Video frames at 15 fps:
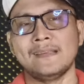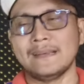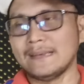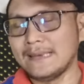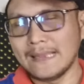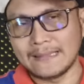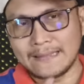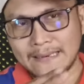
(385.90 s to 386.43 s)

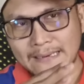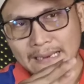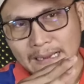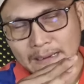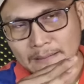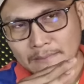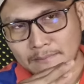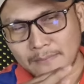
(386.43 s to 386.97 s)
Dia
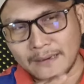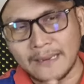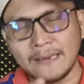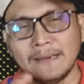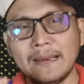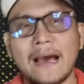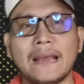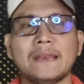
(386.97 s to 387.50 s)
tidak
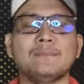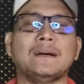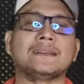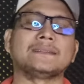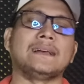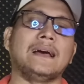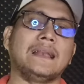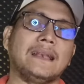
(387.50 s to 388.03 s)
menghindari
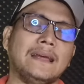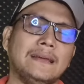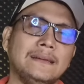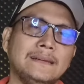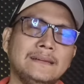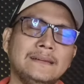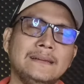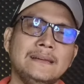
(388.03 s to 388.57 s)
masalah,
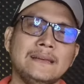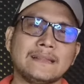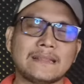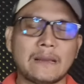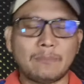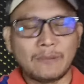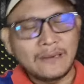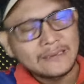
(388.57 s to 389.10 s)

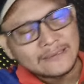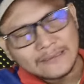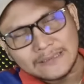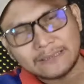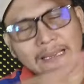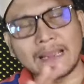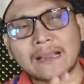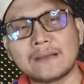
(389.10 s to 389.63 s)
tapi dia
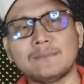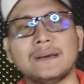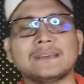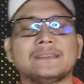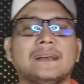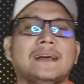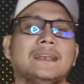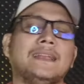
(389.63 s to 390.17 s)
selesaikan
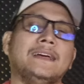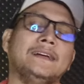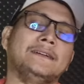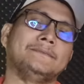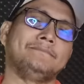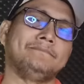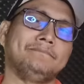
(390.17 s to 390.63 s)
masalah.